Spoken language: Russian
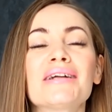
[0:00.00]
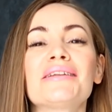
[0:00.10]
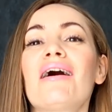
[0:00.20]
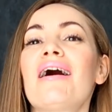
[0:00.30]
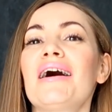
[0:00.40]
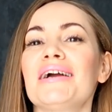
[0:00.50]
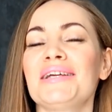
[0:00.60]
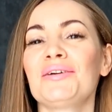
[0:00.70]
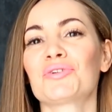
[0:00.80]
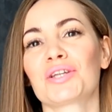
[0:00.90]
да,
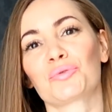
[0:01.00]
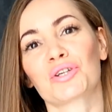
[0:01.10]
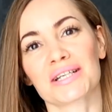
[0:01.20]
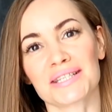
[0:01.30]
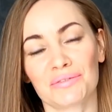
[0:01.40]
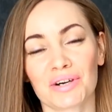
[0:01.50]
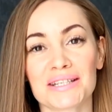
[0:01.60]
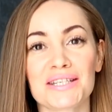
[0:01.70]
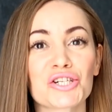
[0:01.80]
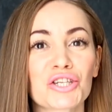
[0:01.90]
и вот эта вот красивая
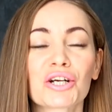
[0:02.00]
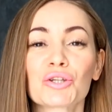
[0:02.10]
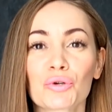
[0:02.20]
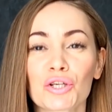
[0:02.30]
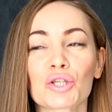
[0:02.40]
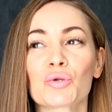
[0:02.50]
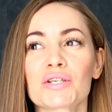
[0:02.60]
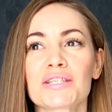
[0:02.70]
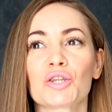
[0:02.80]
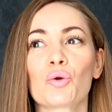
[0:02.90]
одежда, которую они
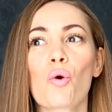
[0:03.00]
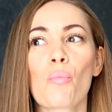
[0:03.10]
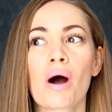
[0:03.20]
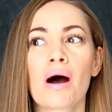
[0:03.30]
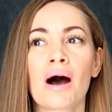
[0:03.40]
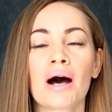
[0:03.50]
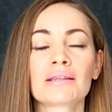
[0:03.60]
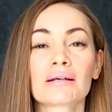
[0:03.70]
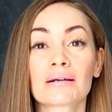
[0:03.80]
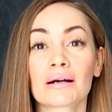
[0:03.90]
носят дома, а
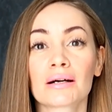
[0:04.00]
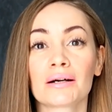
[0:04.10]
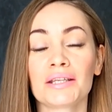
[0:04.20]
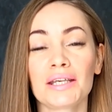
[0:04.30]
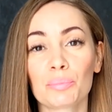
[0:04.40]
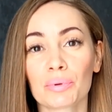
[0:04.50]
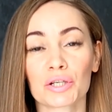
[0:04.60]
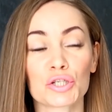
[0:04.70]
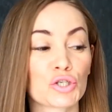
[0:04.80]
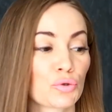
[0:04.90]
так как не
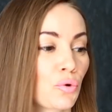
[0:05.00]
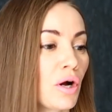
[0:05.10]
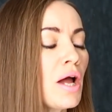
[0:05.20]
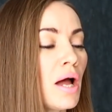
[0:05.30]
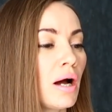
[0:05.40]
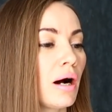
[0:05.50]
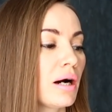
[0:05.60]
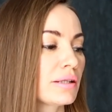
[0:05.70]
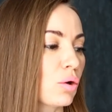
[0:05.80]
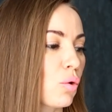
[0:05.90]
было еще
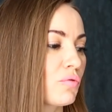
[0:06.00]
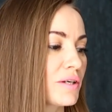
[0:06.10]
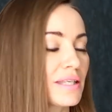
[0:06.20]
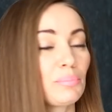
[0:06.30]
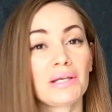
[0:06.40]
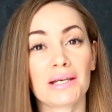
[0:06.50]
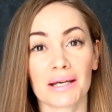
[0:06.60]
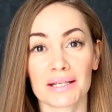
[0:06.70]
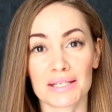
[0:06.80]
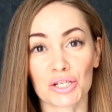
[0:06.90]
а, такого
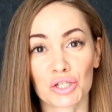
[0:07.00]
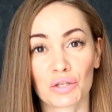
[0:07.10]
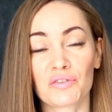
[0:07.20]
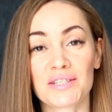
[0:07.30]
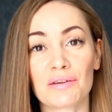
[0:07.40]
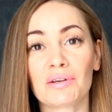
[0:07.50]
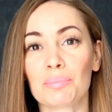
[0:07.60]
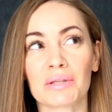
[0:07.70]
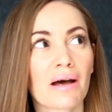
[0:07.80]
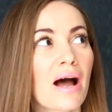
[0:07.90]
изобилия одежды в те
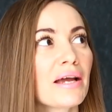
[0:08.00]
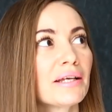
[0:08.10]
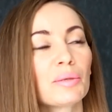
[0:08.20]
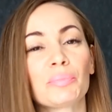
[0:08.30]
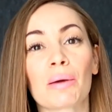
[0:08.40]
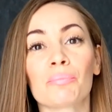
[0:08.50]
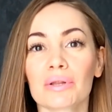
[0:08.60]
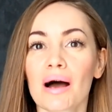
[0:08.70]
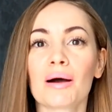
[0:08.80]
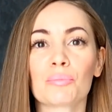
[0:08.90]
времена, это прям
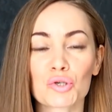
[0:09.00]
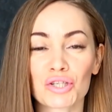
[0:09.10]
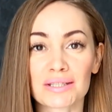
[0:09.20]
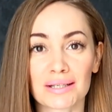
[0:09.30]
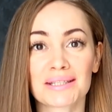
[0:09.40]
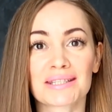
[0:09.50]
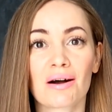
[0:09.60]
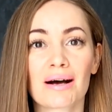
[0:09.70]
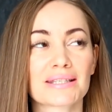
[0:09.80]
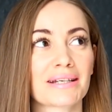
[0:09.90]
была, можно сказать,
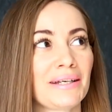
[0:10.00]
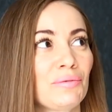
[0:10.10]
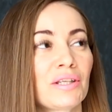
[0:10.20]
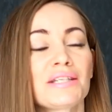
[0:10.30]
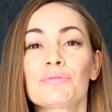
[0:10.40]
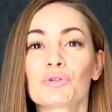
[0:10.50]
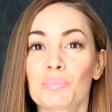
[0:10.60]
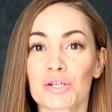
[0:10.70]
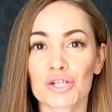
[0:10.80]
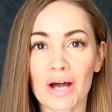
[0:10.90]
сказка. И вот эти вот
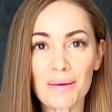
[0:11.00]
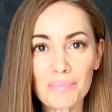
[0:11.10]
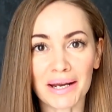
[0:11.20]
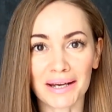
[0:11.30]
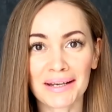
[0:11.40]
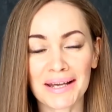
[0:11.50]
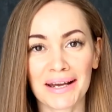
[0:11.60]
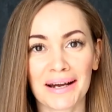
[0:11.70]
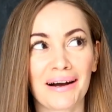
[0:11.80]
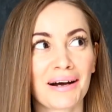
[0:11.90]
пижамы,
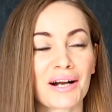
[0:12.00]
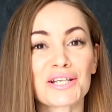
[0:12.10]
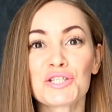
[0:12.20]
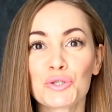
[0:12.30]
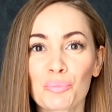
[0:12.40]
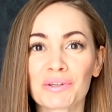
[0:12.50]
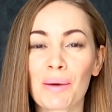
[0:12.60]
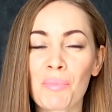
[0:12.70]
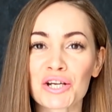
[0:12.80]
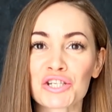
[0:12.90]
а, костюмы
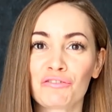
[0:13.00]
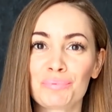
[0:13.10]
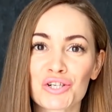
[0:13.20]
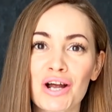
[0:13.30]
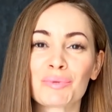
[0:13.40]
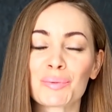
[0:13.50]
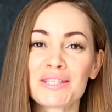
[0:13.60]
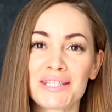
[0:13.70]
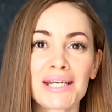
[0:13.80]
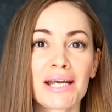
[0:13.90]
домашние в пижамном
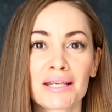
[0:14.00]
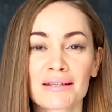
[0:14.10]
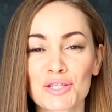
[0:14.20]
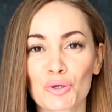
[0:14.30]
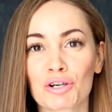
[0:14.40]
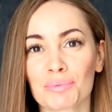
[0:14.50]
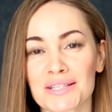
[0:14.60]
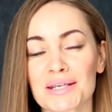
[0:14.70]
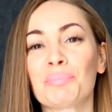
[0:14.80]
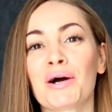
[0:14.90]
стиле, они настолько
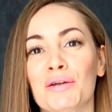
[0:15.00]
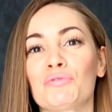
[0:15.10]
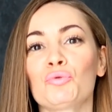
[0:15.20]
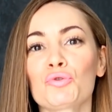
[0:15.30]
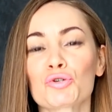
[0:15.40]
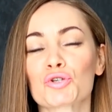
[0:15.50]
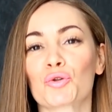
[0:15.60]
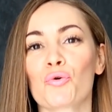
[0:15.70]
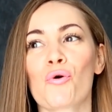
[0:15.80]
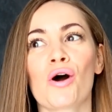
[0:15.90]
мне запали в душу,
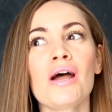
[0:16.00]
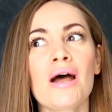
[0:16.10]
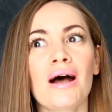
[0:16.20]
что